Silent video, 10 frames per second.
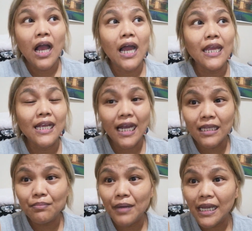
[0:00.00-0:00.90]
I
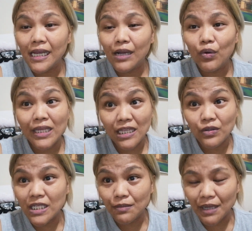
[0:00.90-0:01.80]
got my uh,
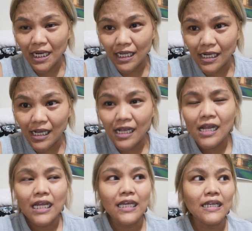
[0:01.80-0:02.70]
1,000 banana
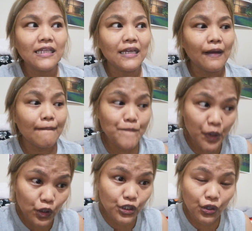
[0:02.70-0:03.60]
and uh,
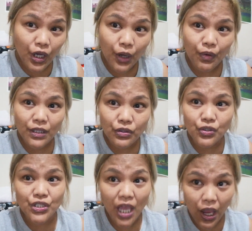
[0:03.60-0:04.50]
also I want to
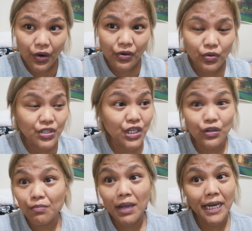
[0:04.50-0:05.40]
share kung
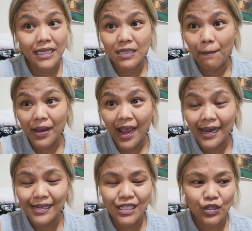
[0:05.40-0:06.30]
sino yung mga nasa
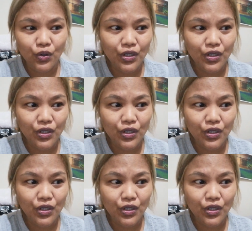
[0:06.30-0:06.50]
behind nito.